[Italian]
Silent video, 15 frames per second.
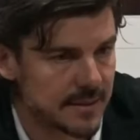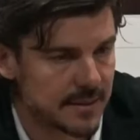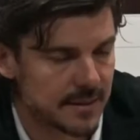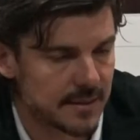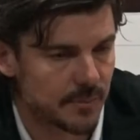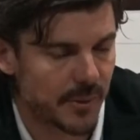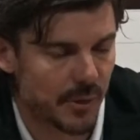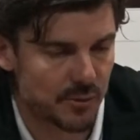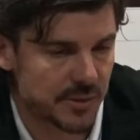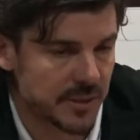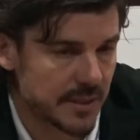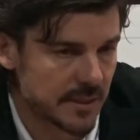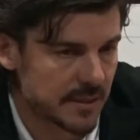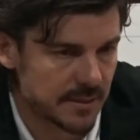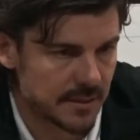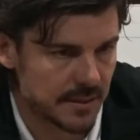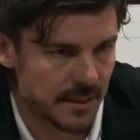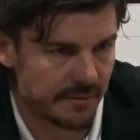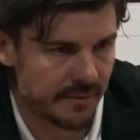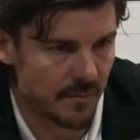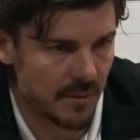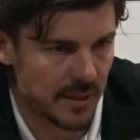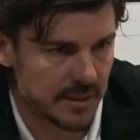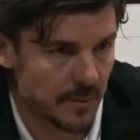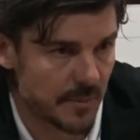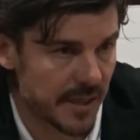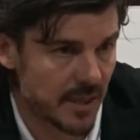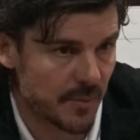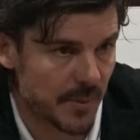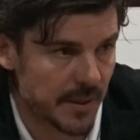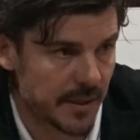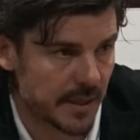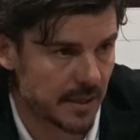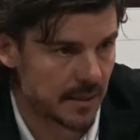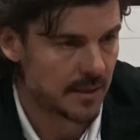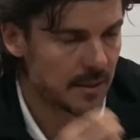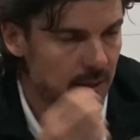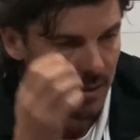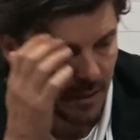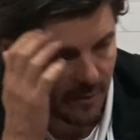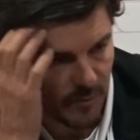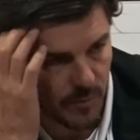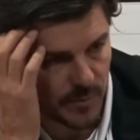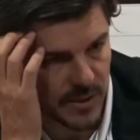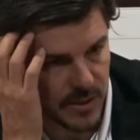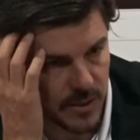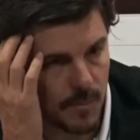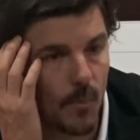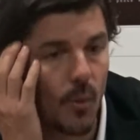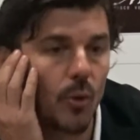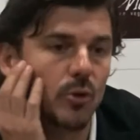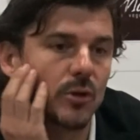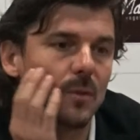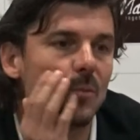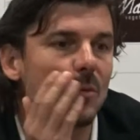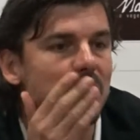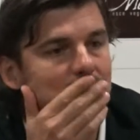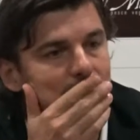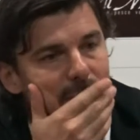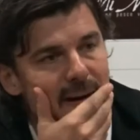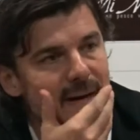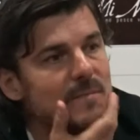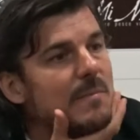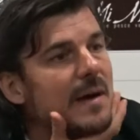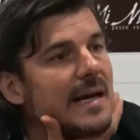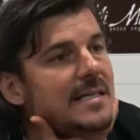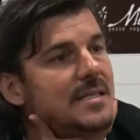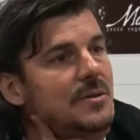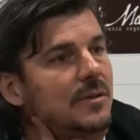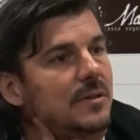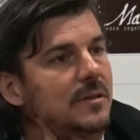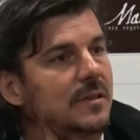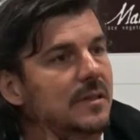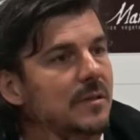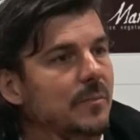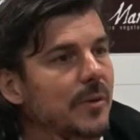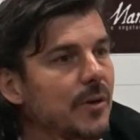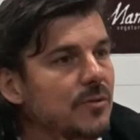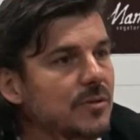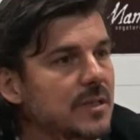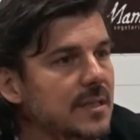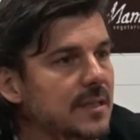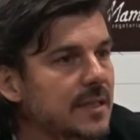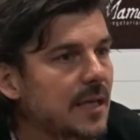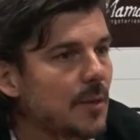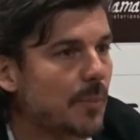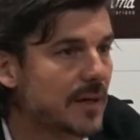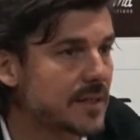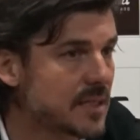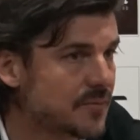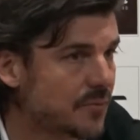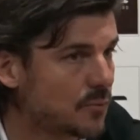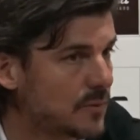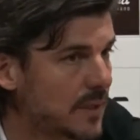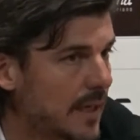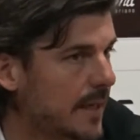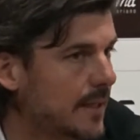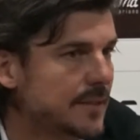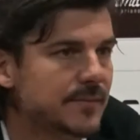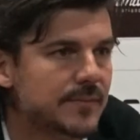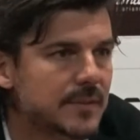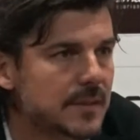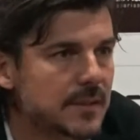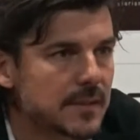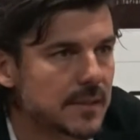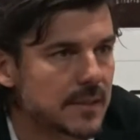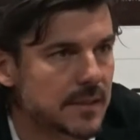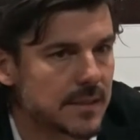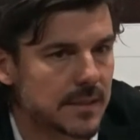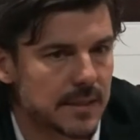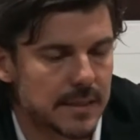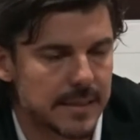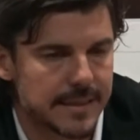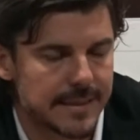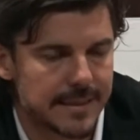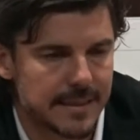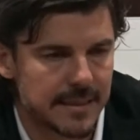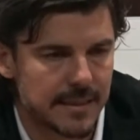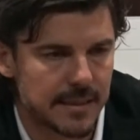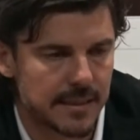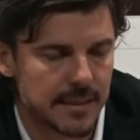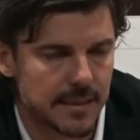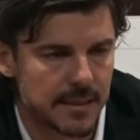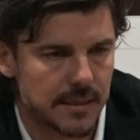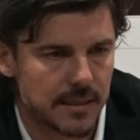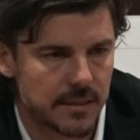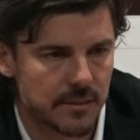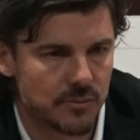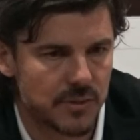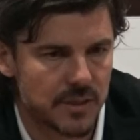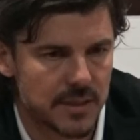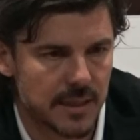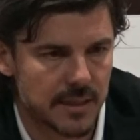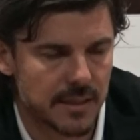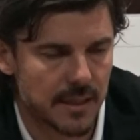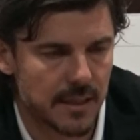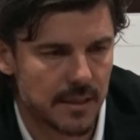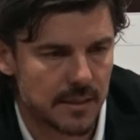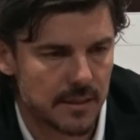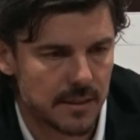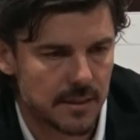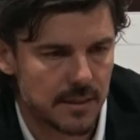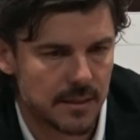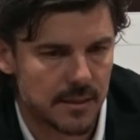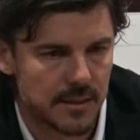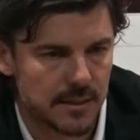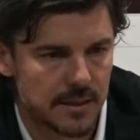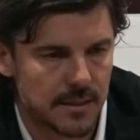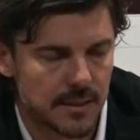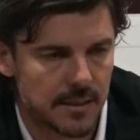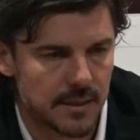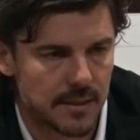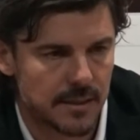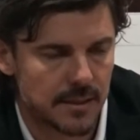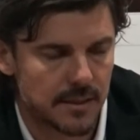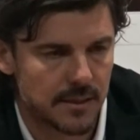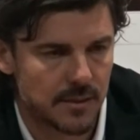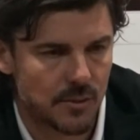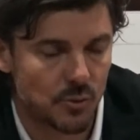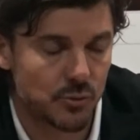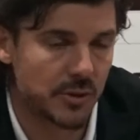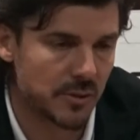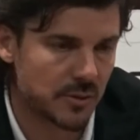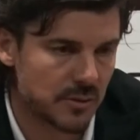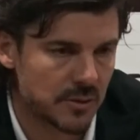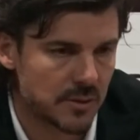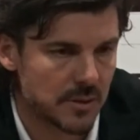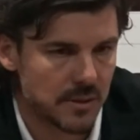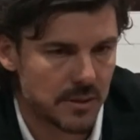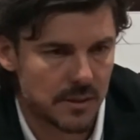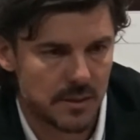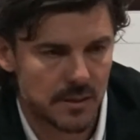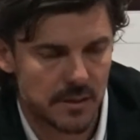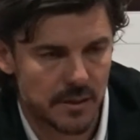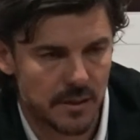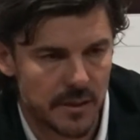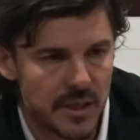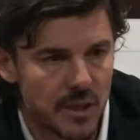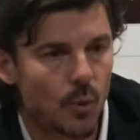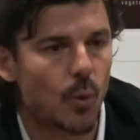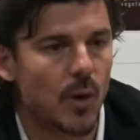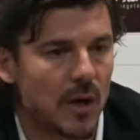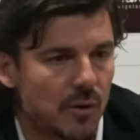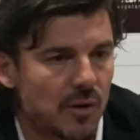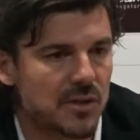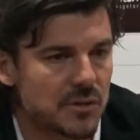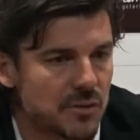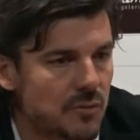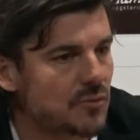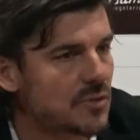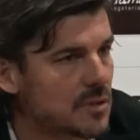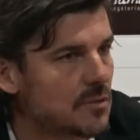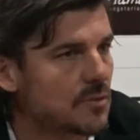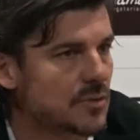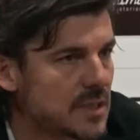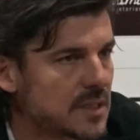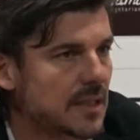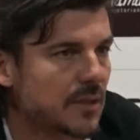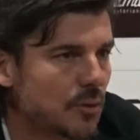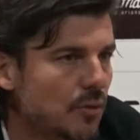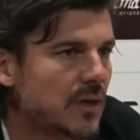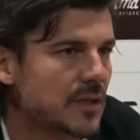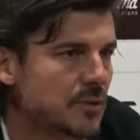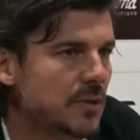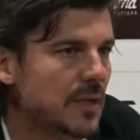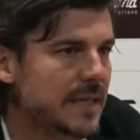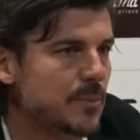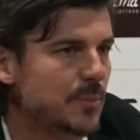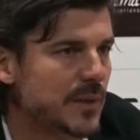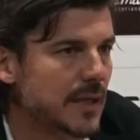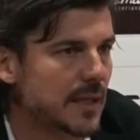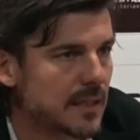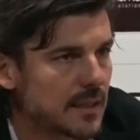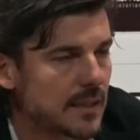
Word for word: Eh, però sì, l'avevamo letta bene perché avevamo messo molte molte palle in mezzo, però non si è stati capaci a sfruttarle. Eh, non c'è stata... Eh, oddio, eh, in quell'occasione non, non c'è stata l'occasione limpida,